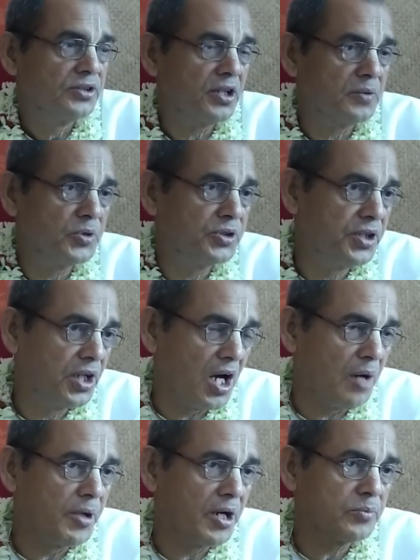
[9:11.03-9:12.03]
তার মধ্যে
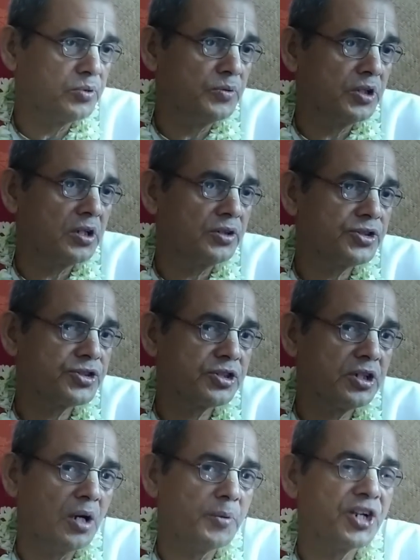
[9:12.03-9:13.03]
আমার ভূমিকা হচ্ছে
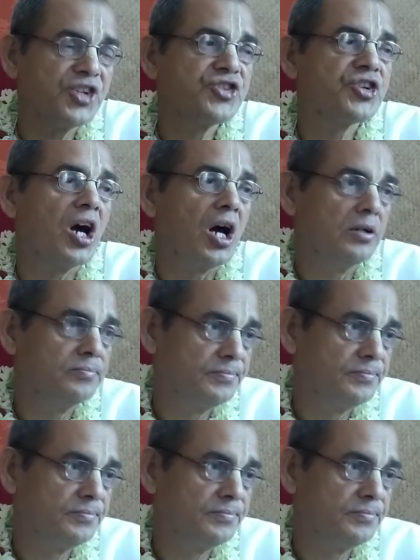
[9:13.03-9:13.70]
আমার ইচ্ছা